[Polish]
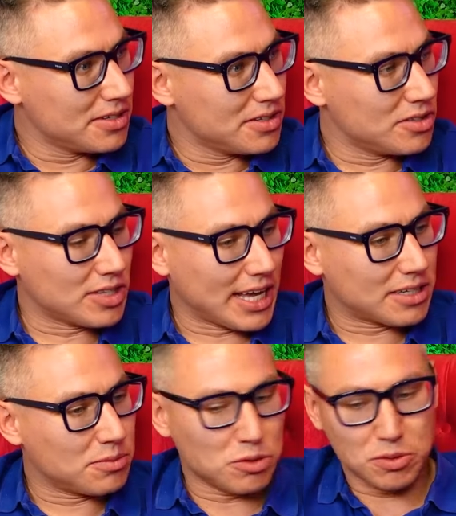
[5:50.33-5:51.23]
no
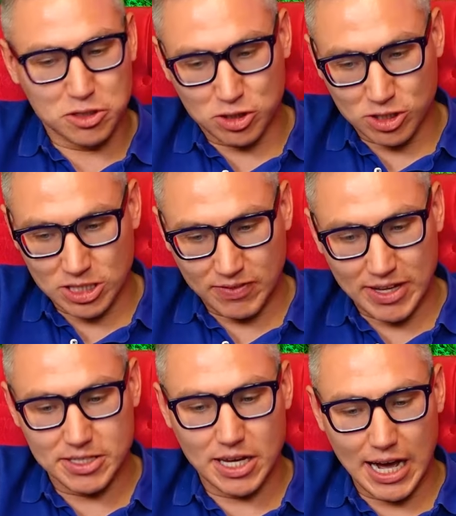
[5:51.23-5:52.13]
tak, bo ponosi
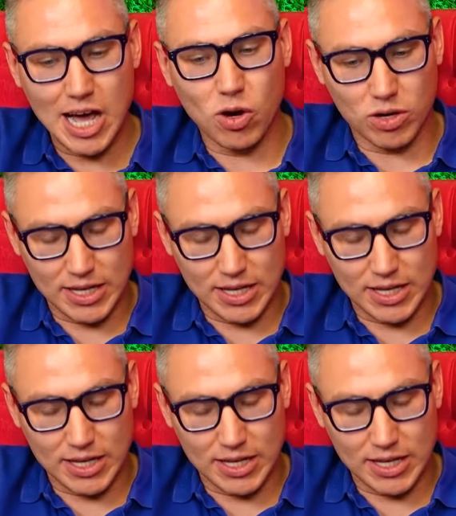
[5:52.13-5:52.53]
konsekwencje. Aha,